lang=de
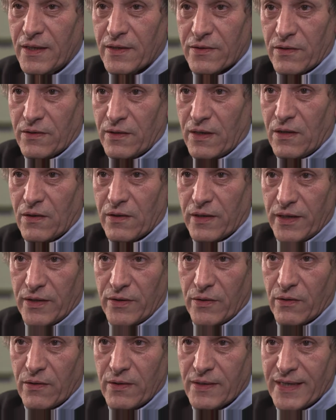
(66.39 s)
sondern auch in
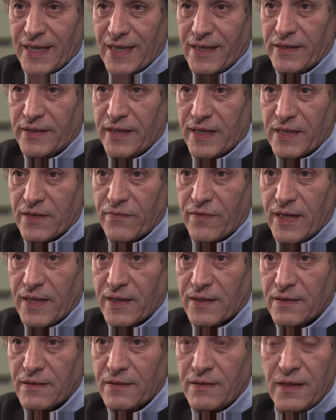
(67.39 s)
neuronalen
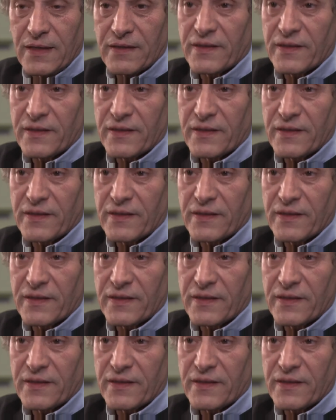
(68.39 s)
Netzwerken.